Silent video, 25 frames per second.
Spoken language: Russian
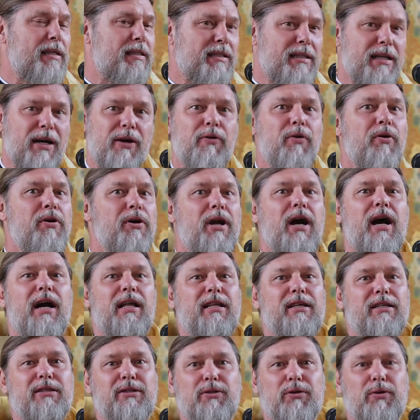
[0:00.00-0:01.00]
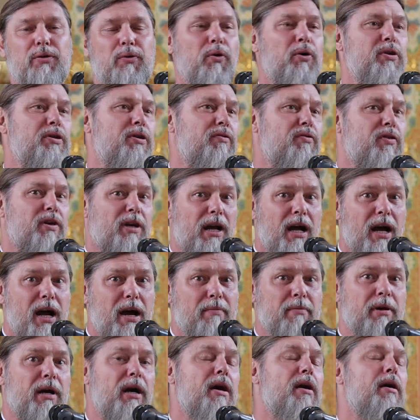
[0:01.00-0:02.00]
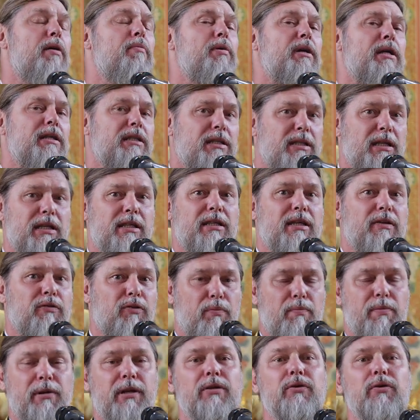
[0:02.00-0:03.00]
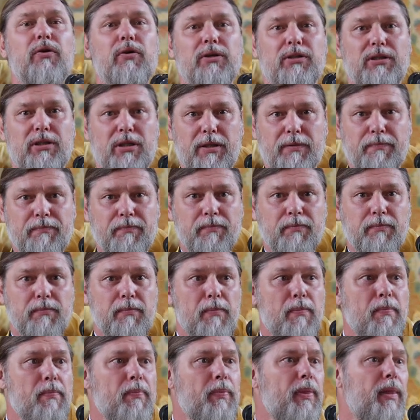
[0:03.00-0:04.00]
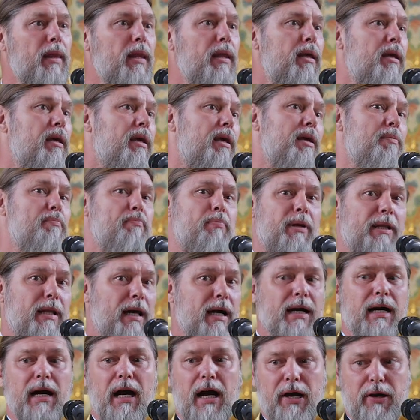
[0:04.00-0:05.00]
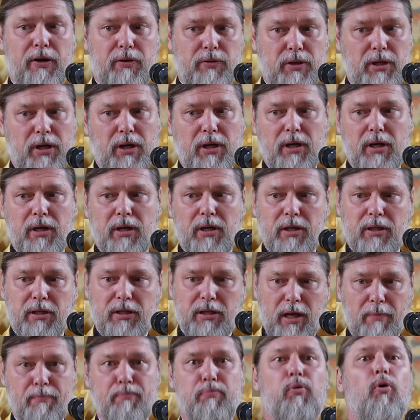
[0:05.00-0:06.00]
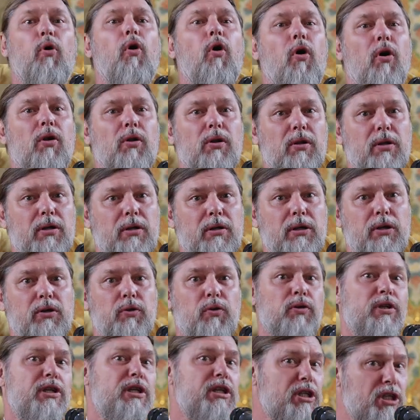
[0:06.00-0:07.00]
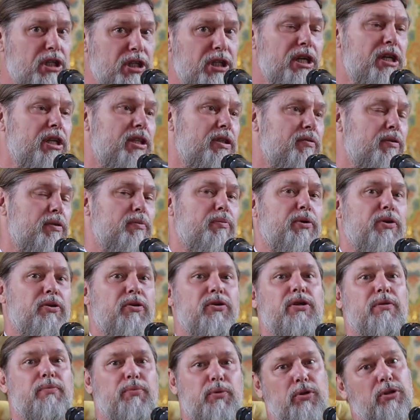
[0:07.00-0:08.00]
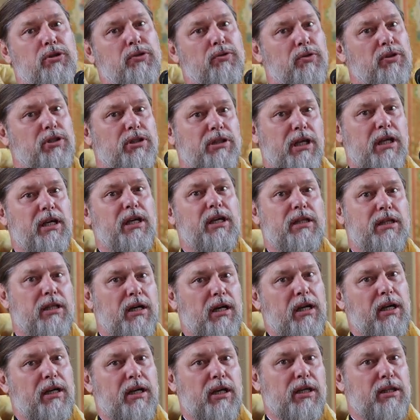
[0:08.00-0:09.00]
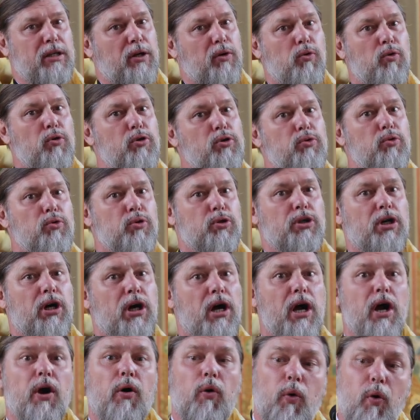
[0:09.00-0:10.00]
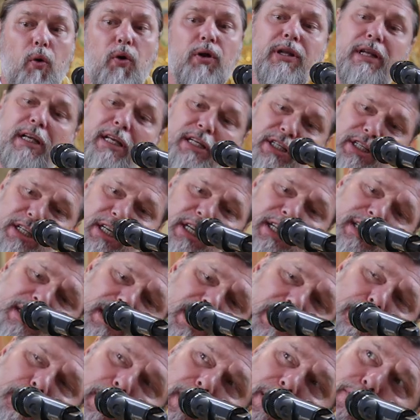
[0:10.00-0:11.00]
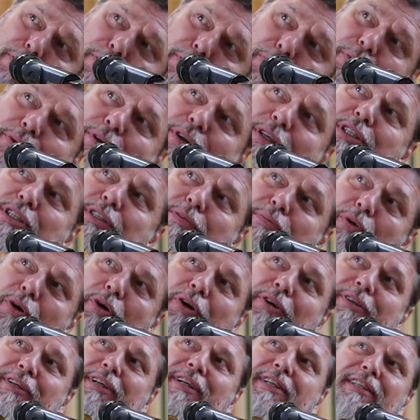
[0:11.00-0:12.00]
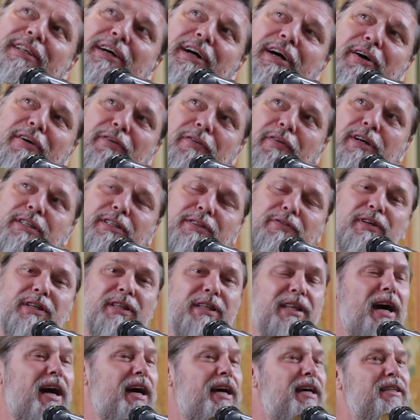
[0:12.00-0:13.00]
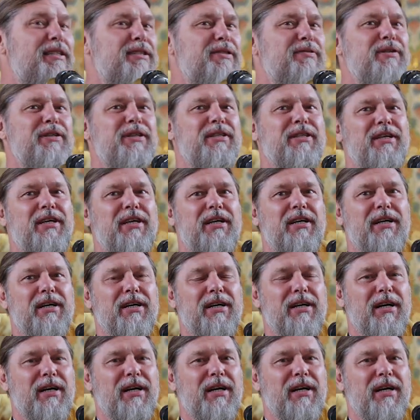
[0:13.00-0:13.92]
с такой радостью ходит в храм, простите, его приносит. И полагают на пол, и он лежит, вот понимаете, не просто он стоит на каких-то культюшках, он лежит на полу и смотрит во святая святых